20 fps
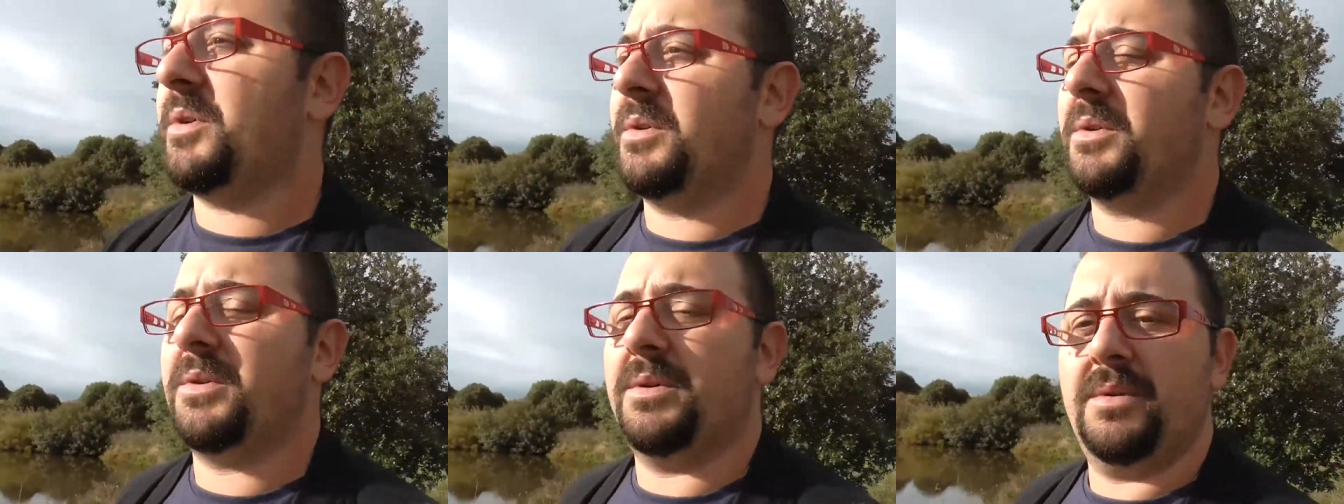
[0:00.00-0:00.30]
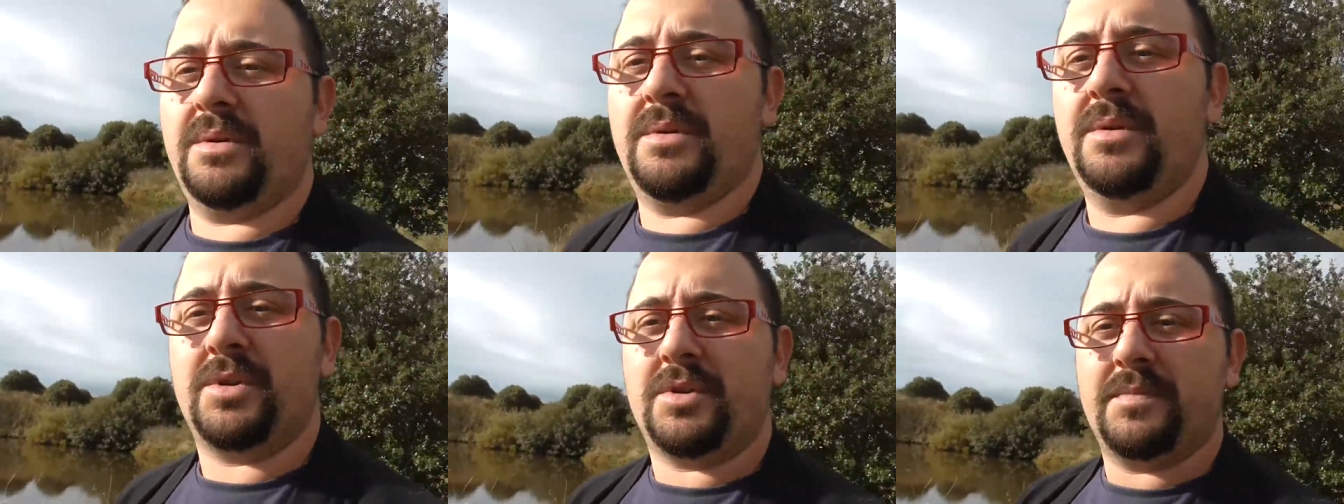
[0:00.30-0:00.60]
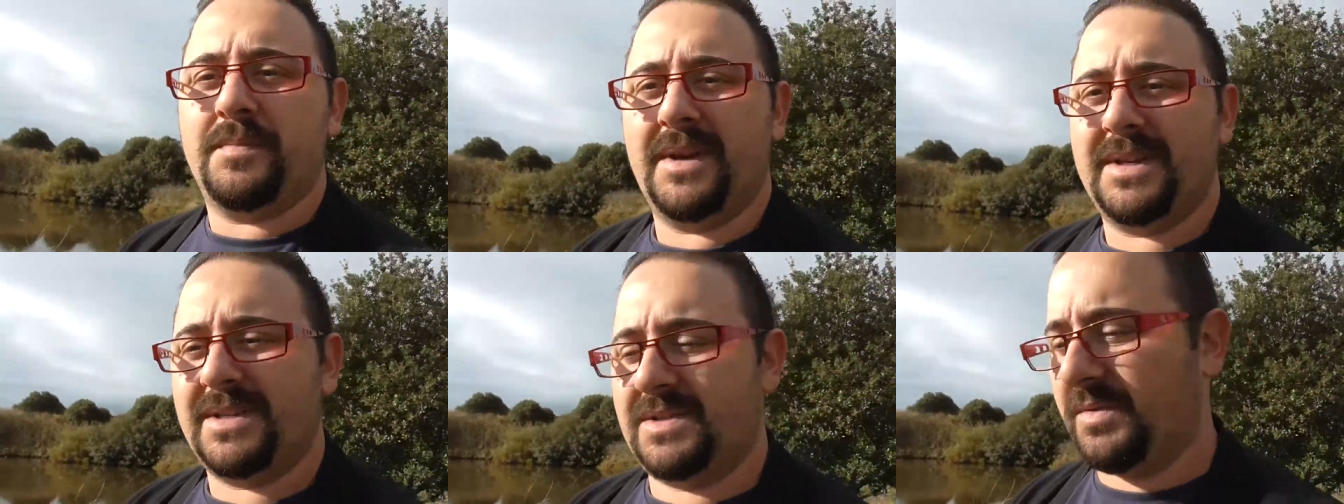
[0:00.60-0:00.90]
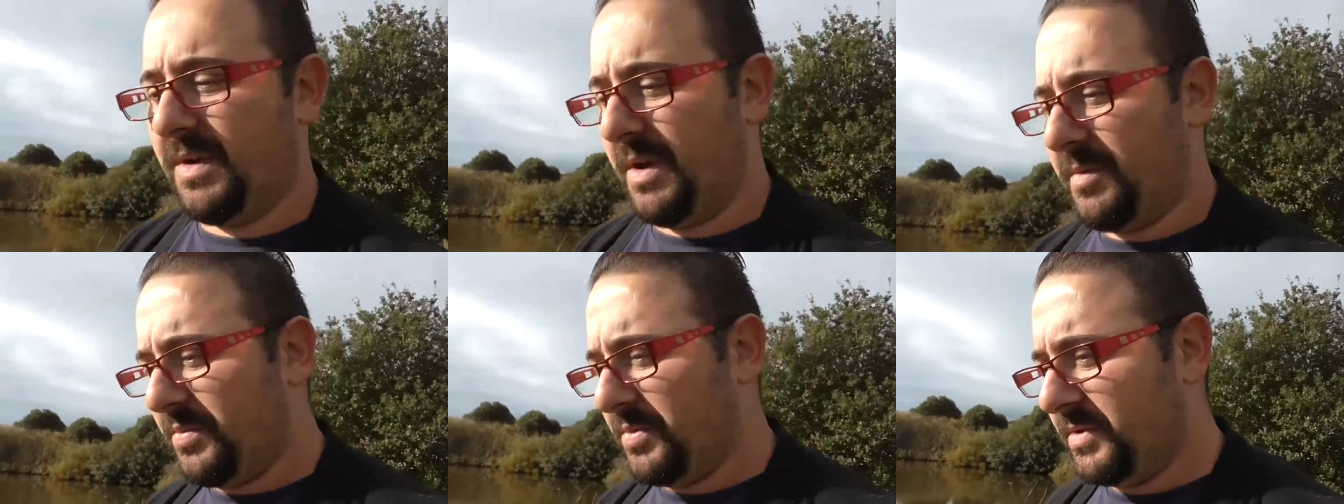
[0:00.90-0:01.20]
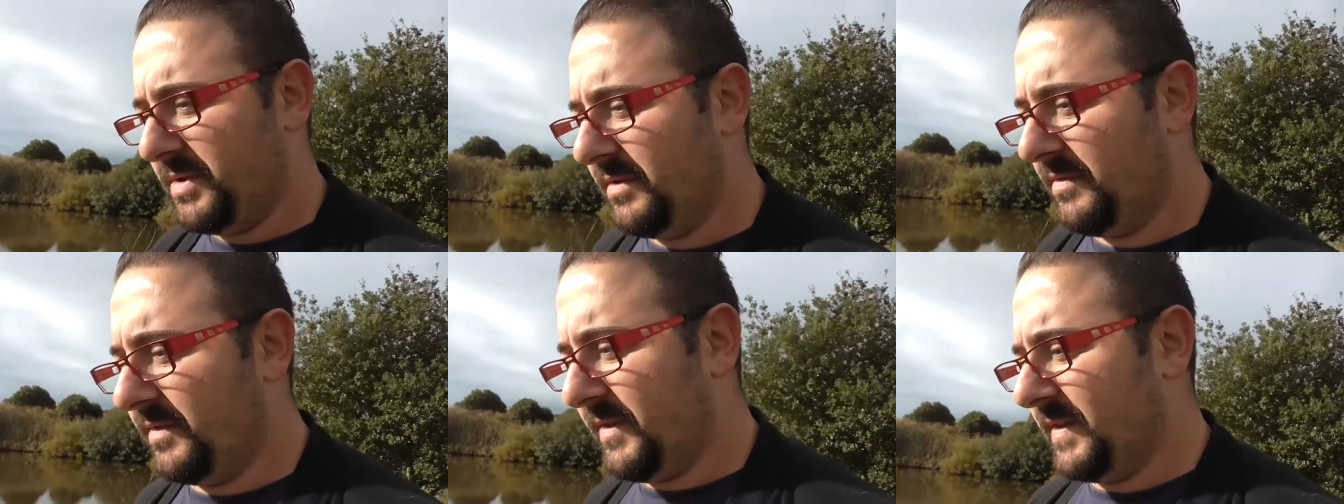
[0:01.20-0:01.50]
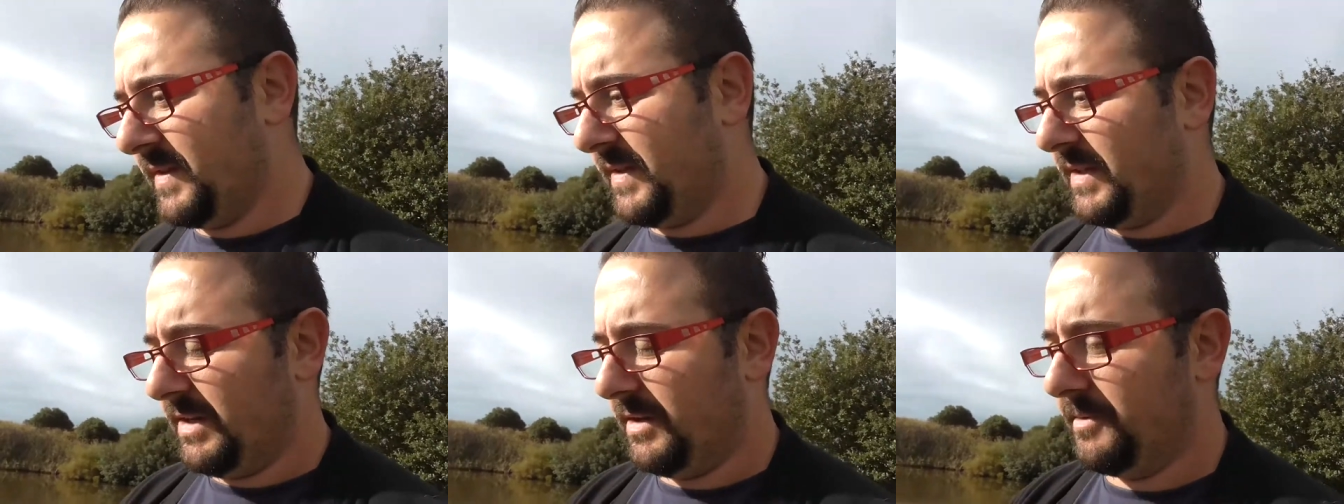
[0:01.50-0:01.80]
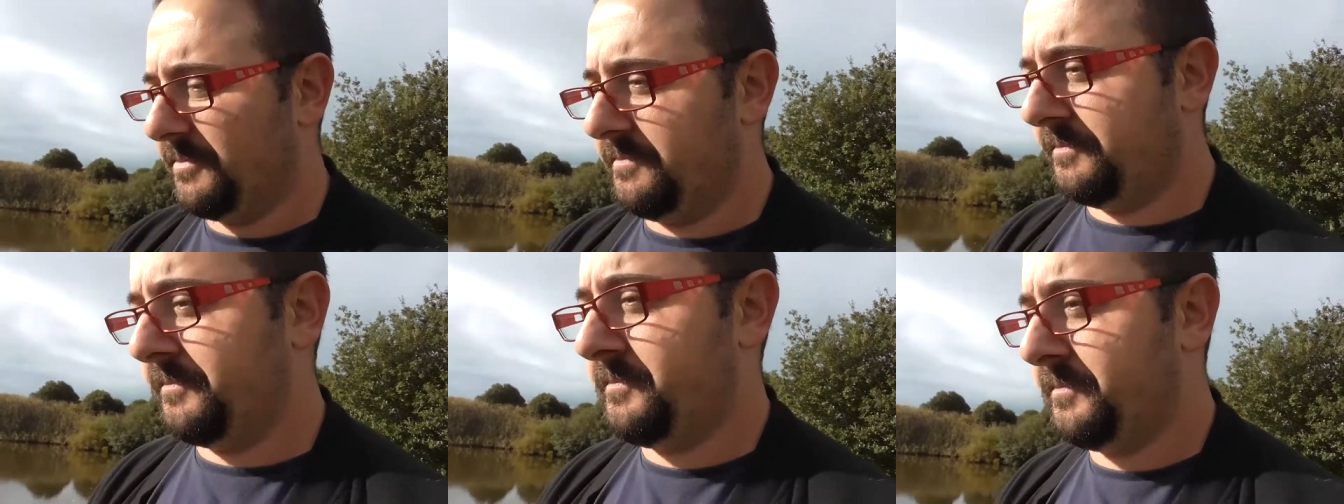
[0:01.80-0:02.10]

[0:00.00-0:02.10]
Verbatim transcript: que le chemin soit un peu difficile.